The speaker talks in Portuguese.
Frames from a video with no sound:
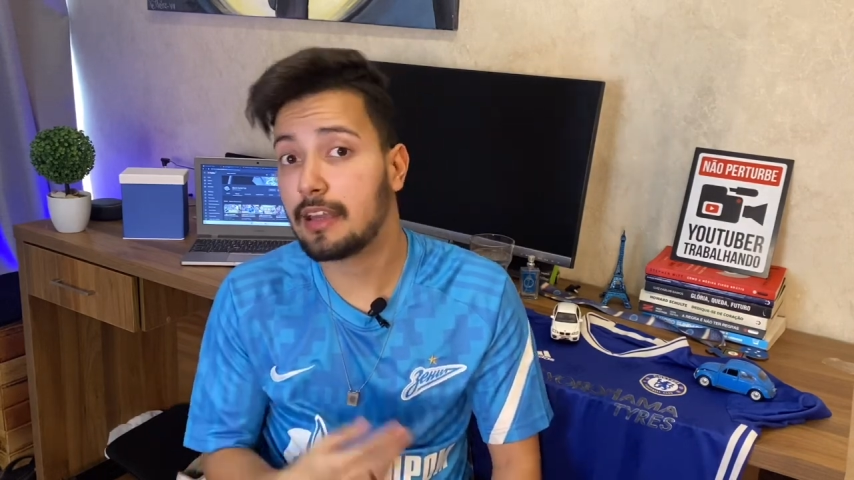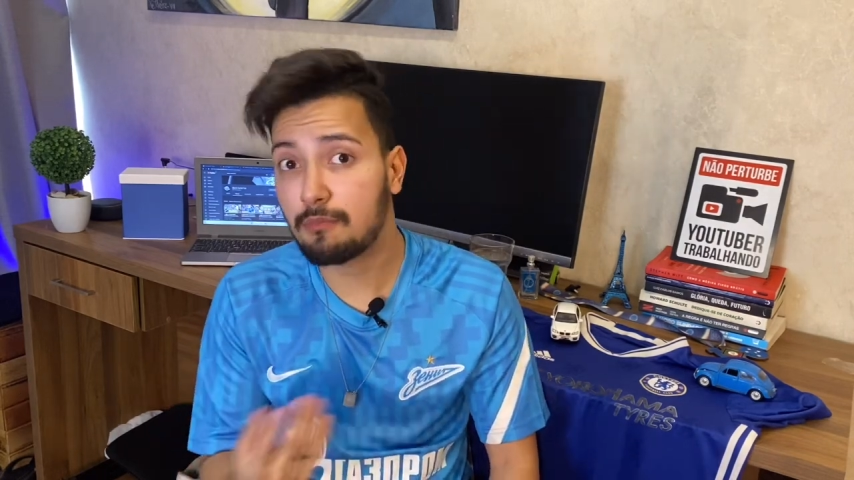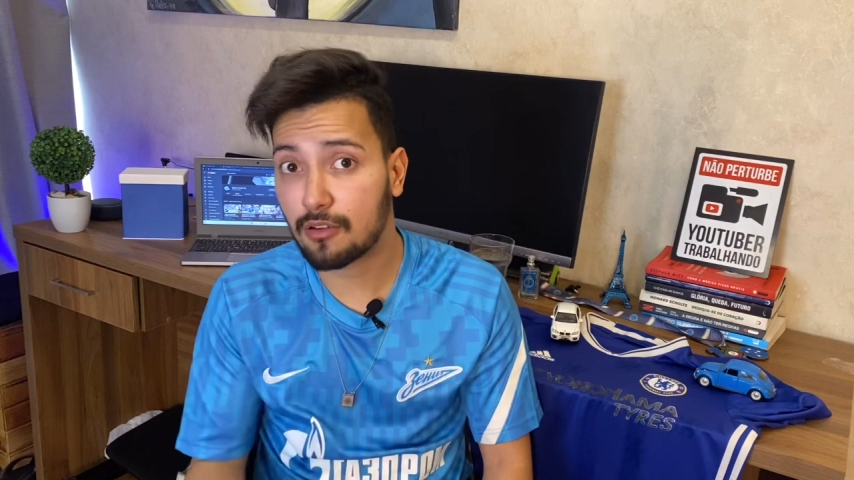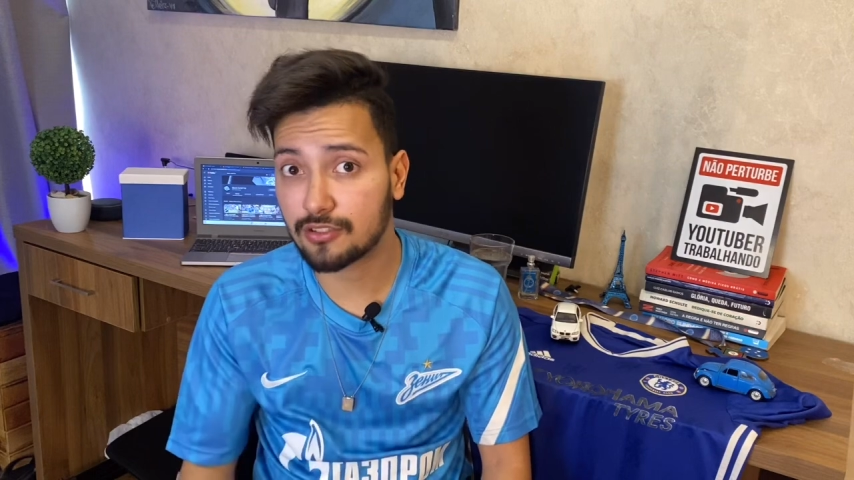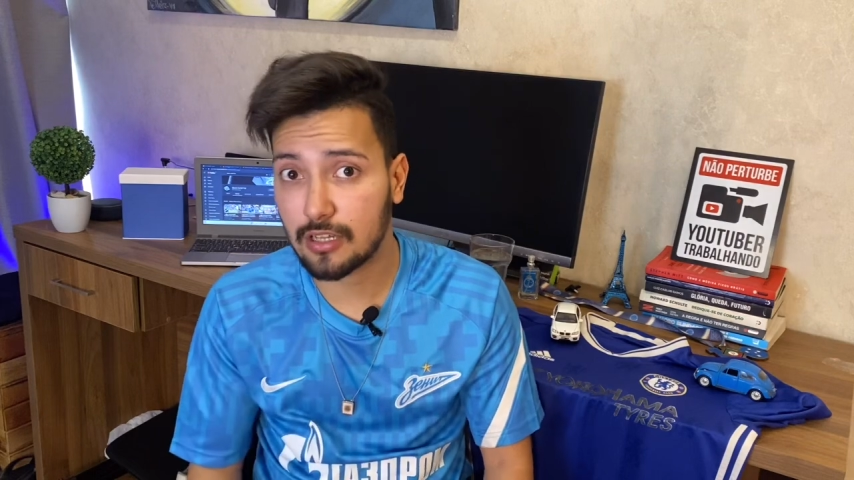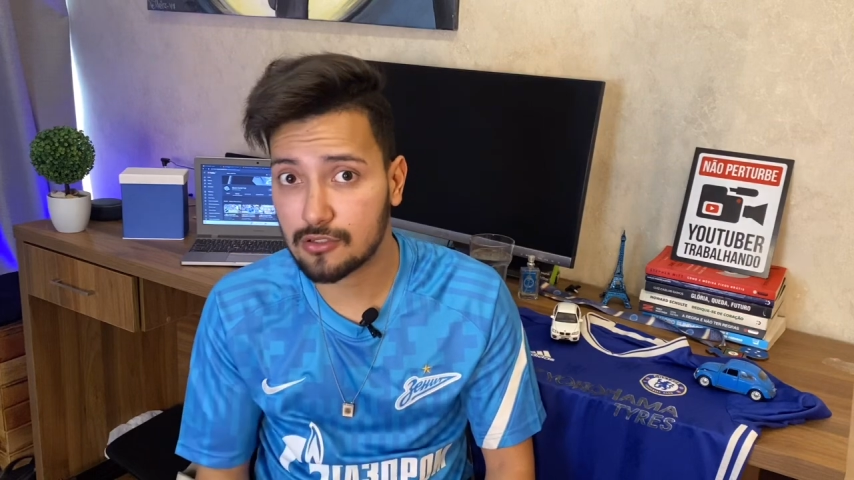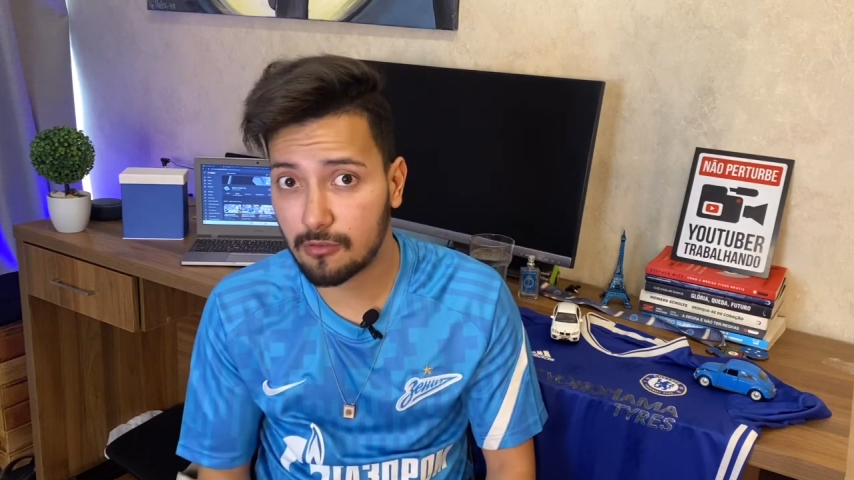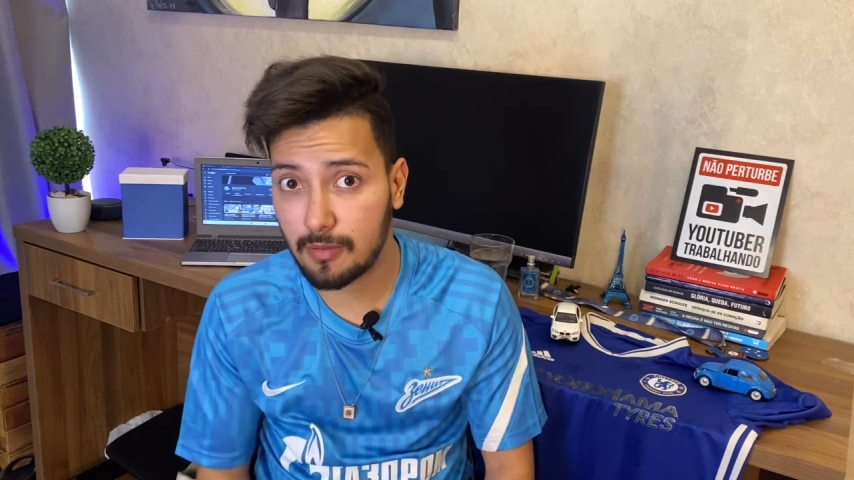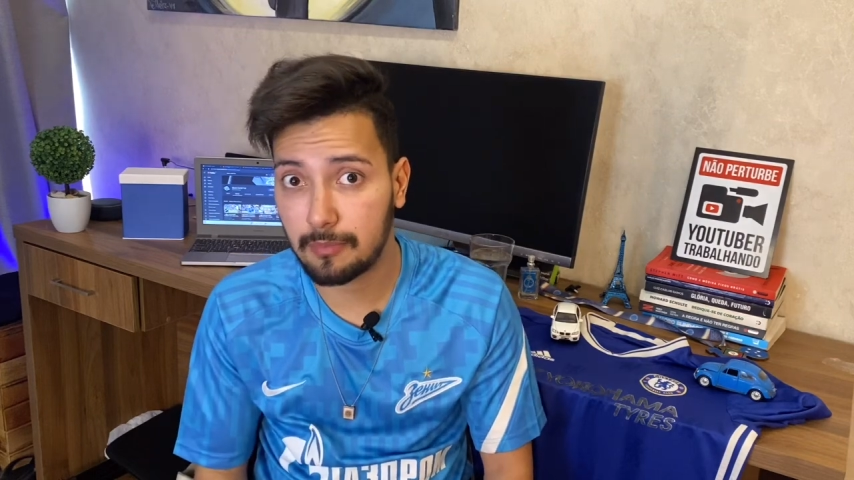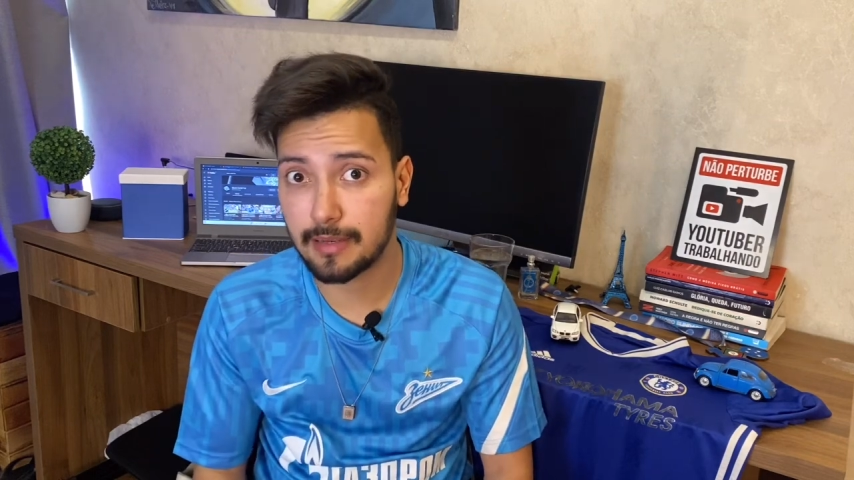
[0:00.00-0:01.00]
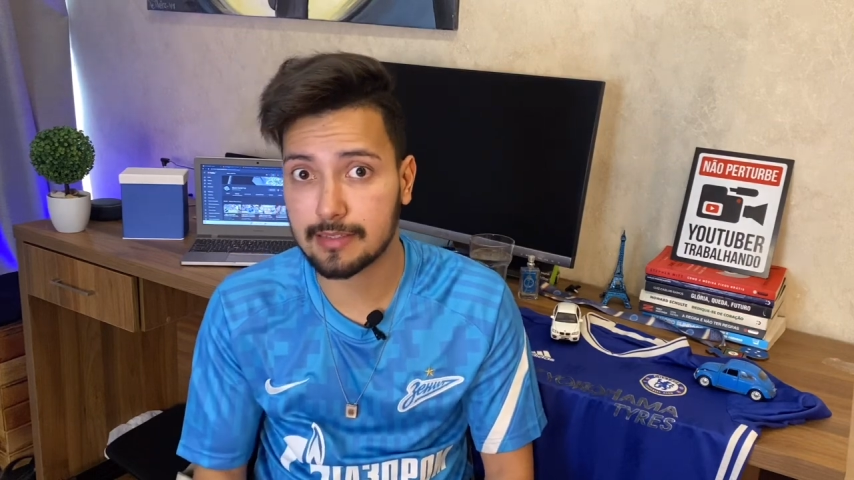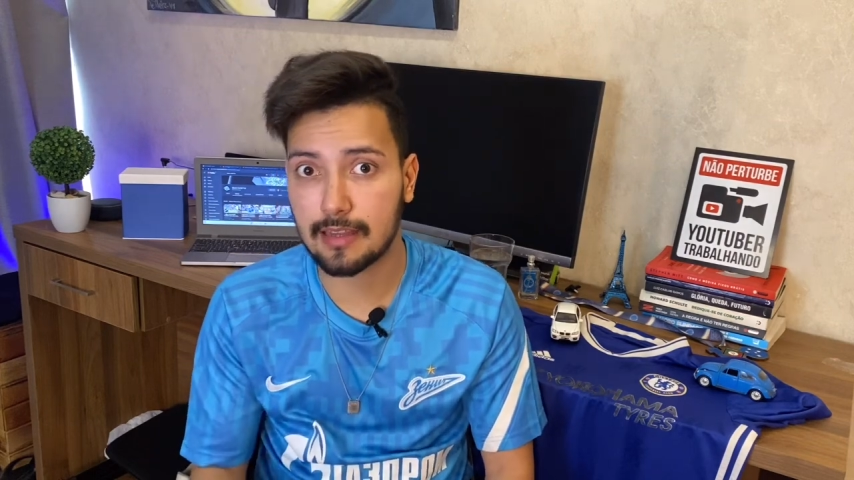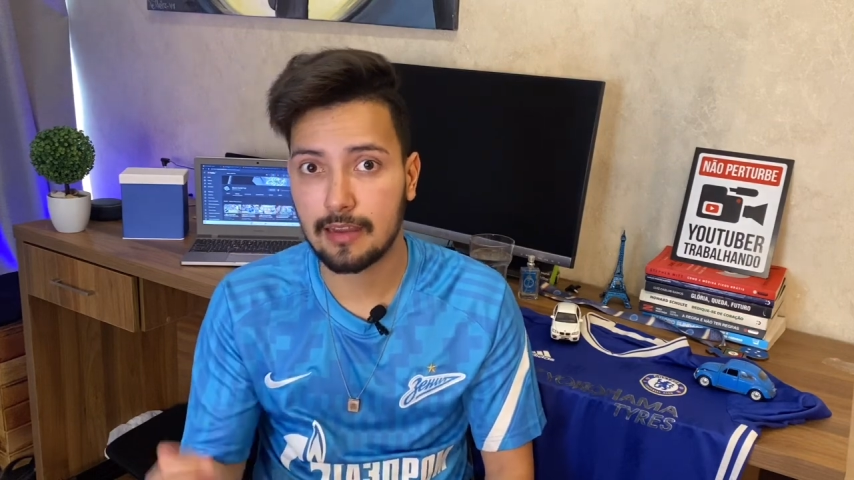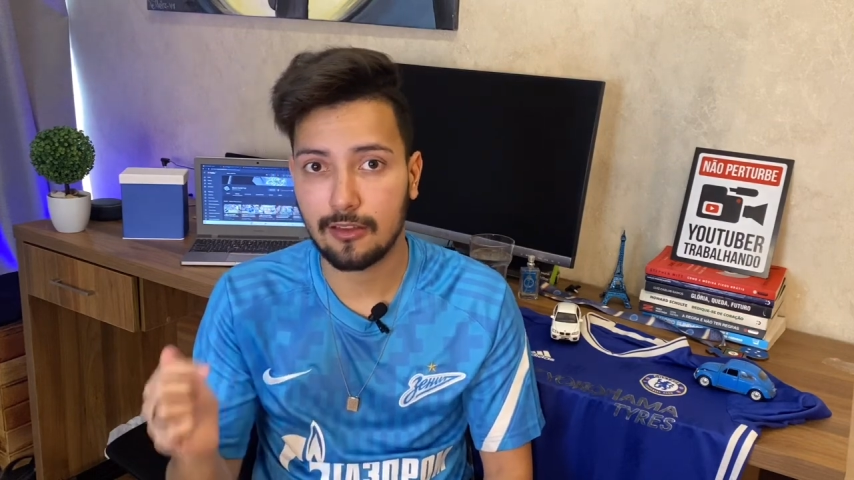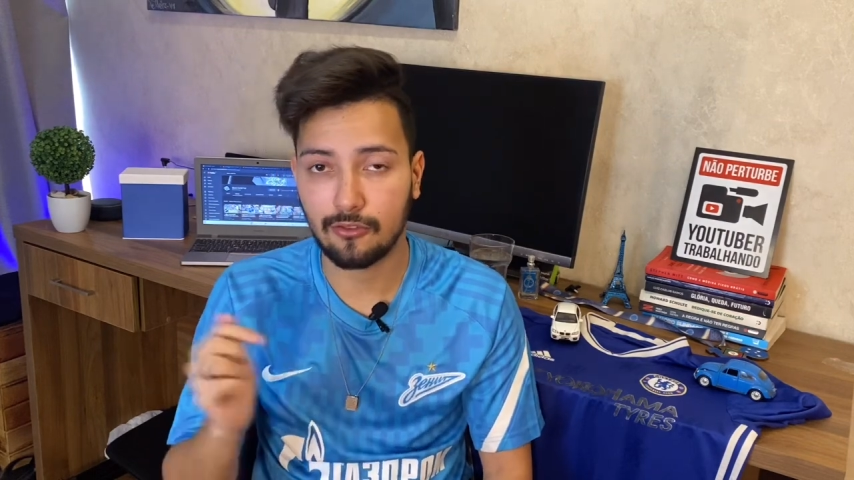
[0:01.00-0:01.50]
e projeto de clube empresa